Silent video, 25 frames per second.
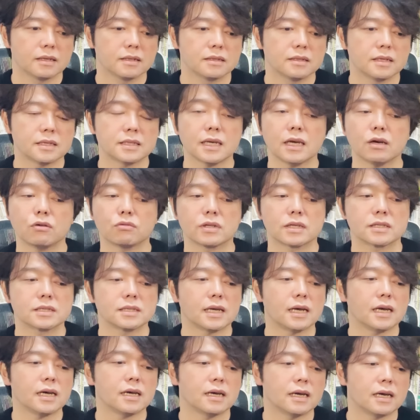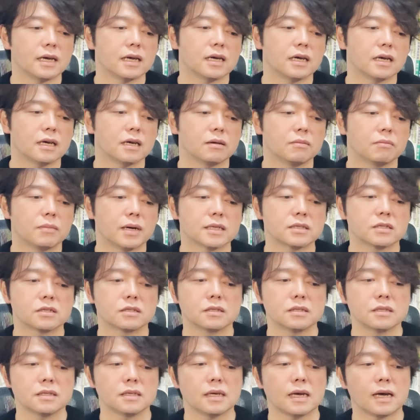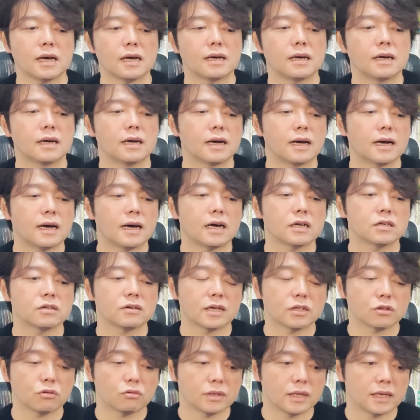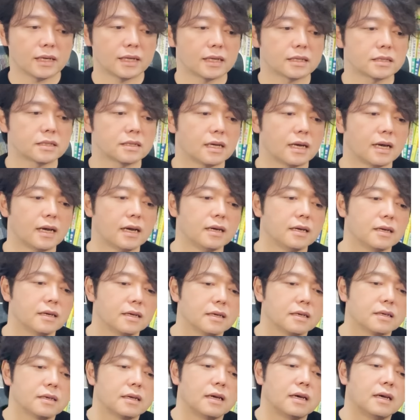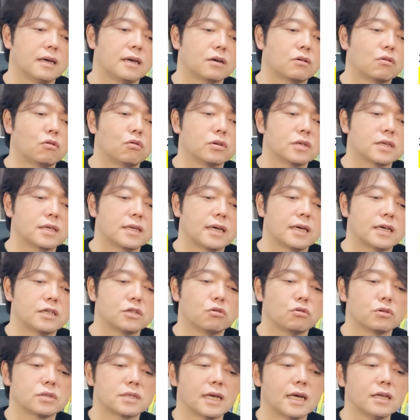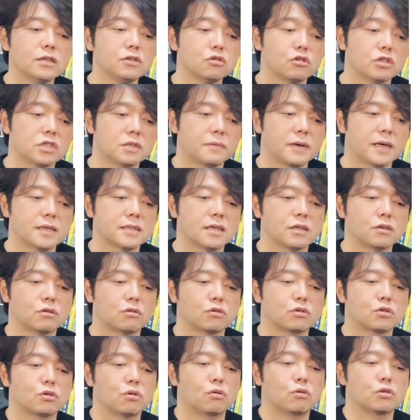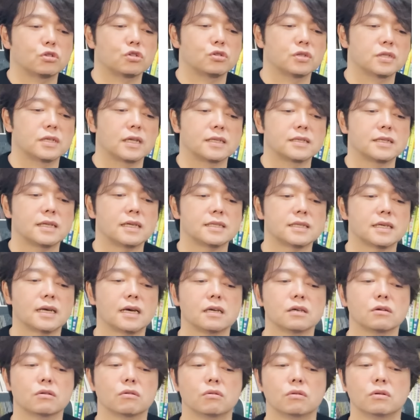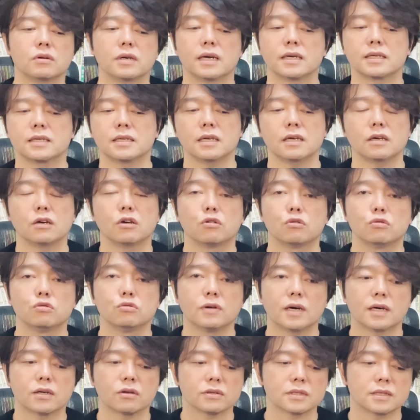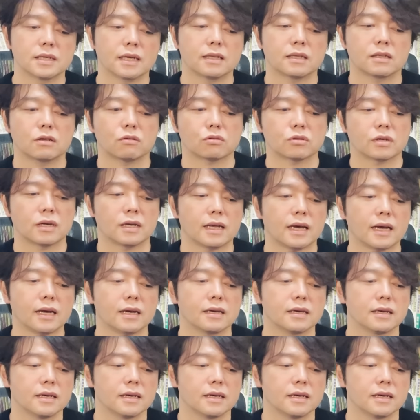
で、最後ですね、えー、松屋 アールアンドディー ですね。えー、今期経常 さんじゅういちパーセント の情報修正ですね。最高益上乗せってことだよね。